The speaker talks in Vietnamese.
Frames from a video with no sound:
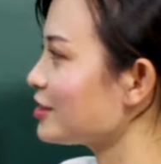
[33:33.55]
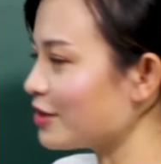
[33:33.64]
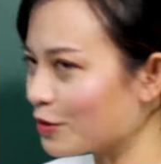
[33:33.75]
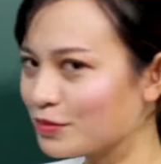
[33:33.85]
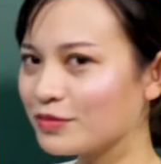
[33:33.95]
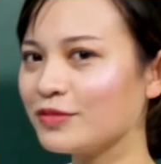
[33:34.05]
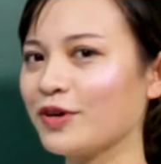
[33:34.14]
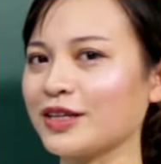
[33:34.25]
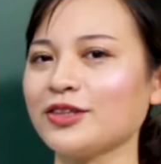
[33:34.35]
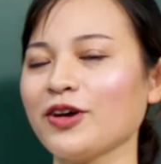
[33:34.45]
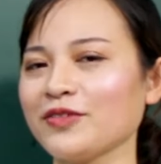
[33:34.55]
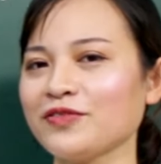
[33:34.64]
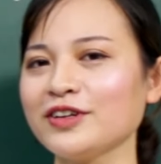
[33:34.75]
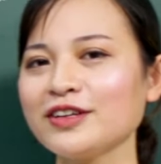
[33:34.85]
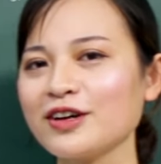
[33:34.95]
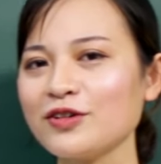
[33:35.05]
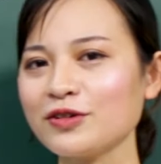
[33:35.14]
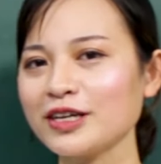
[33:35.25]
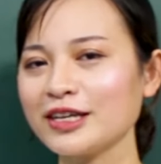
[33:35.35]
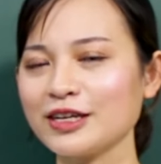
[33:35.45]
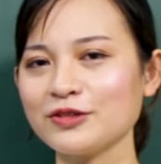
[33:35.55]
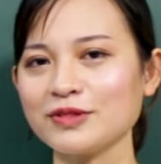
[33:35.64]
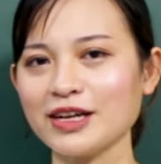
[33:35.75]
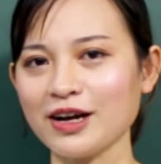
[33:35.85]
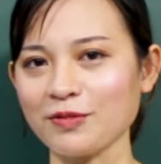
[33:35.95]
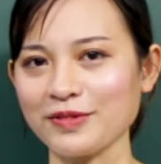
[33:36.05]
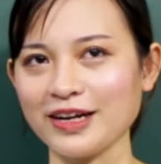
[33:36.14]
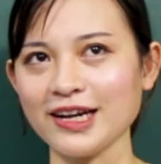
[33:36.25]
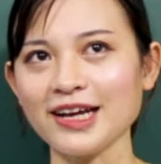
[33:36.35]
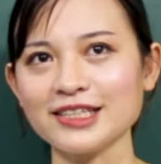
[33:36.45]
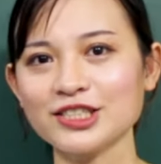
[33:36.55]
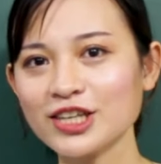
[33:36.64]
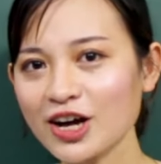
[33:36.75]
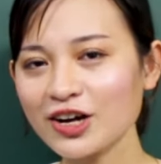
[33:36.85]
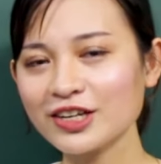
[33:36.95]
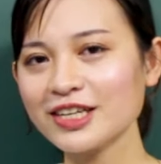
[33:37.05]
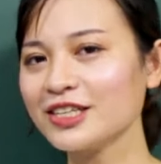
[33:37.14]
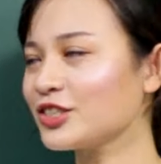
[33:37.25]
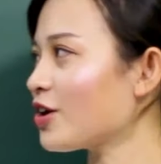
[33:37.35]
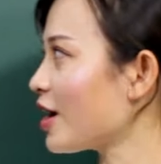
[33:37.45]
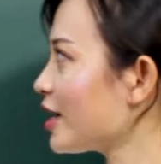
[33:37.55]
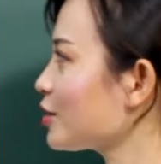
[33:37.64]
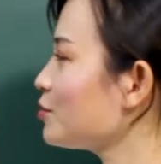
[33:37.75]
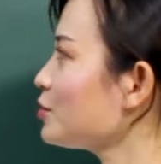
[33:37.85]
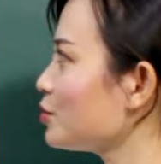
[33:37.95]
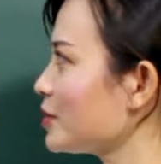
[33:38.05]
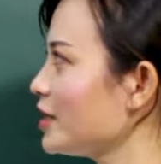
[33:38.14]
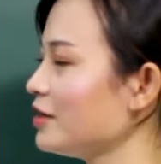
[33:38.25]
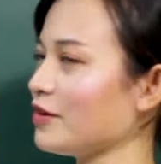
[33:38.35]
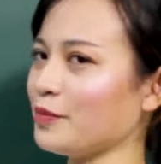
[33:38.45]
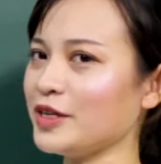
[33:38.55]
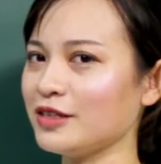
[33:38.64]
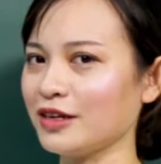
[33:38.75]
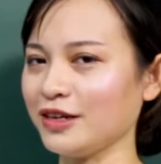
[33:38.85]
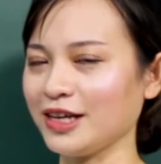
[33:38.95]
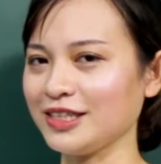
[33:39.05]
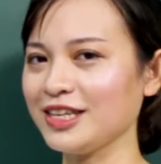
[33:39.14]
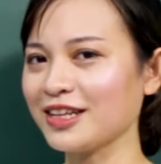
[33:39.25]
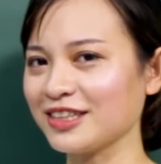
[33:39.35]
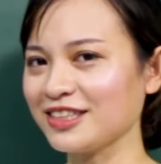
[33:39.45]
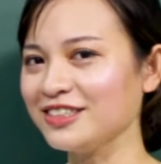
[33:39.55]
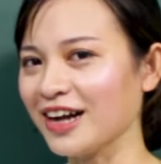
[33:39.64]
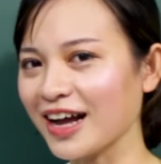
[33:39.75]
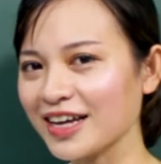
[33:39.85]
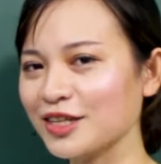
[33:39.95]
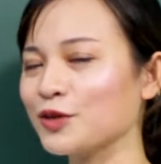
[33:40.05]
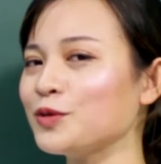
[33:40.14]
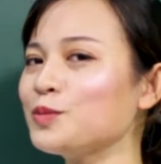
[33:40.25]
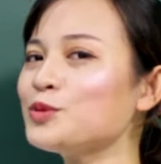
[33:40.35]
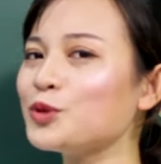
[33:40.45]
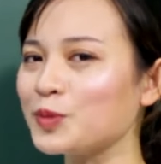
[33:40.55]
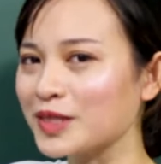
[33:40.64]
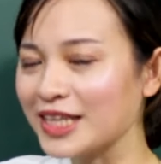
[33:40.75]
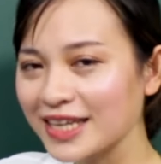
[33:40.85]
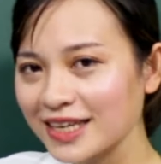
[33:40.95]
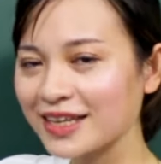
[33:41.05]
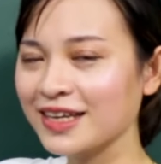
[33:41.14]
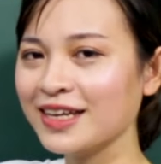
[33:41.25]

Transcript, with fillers: Giống hoàn toàn với câu khi nãy chúng ta học là cho đấy, cho ai cũng dùng ni, và bây giờ là nhận từ ai cũng dùng ni,